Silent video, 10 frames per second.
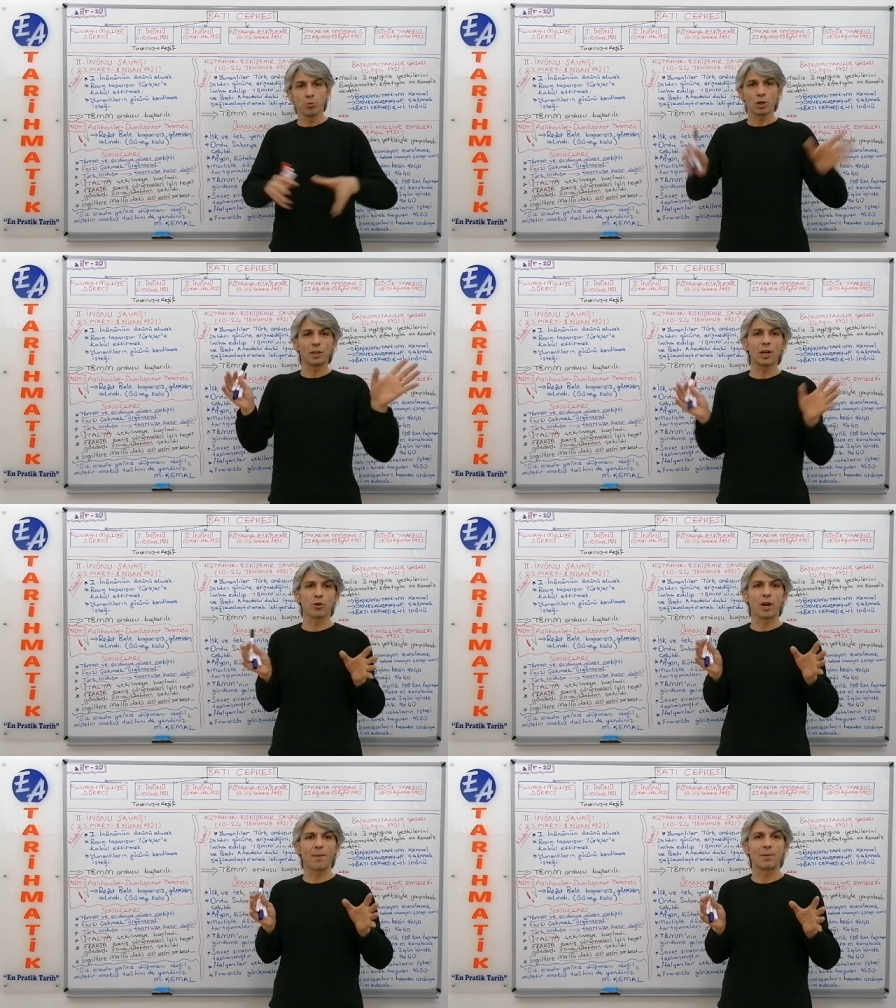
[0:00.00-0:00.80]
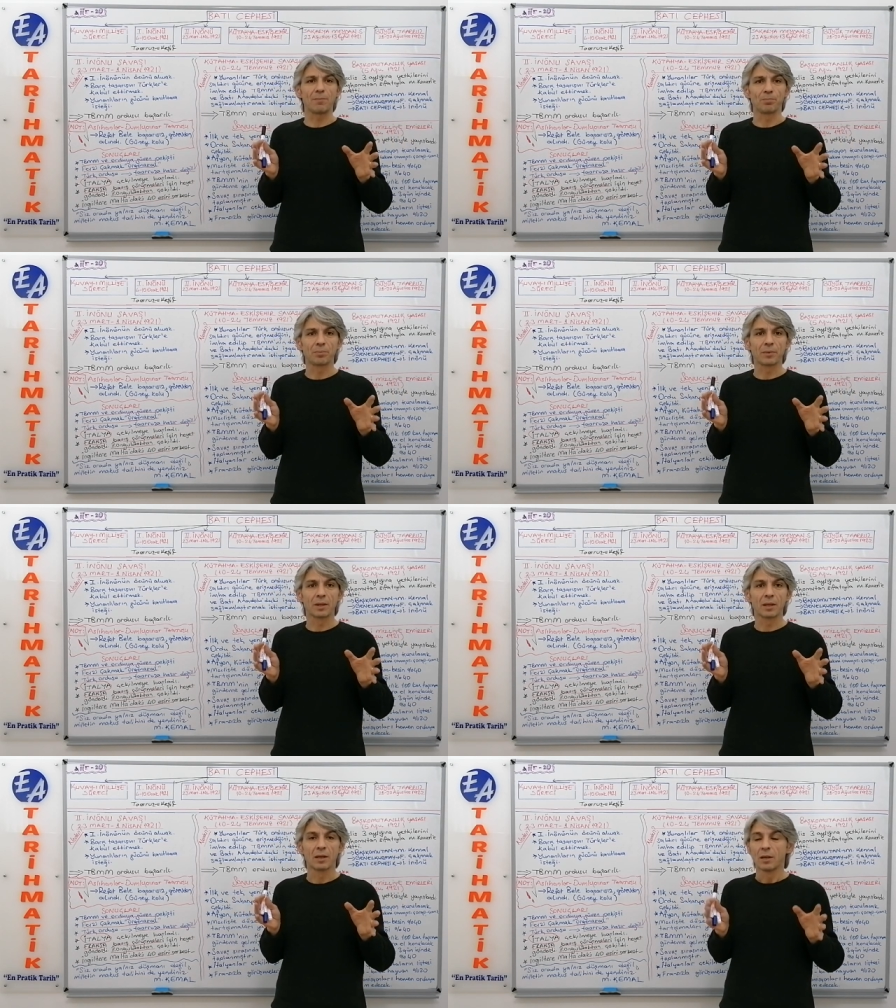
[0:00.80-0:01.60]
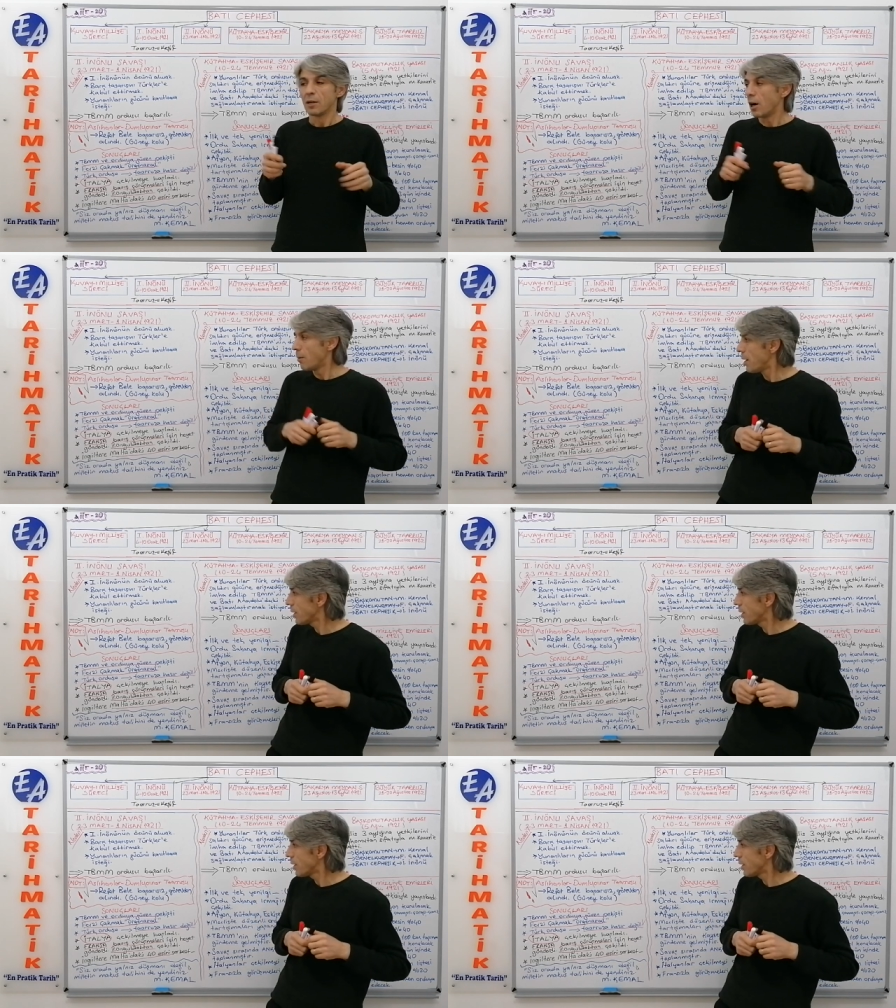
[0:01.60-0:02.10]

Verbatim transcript: Bu kadar önemli. Ama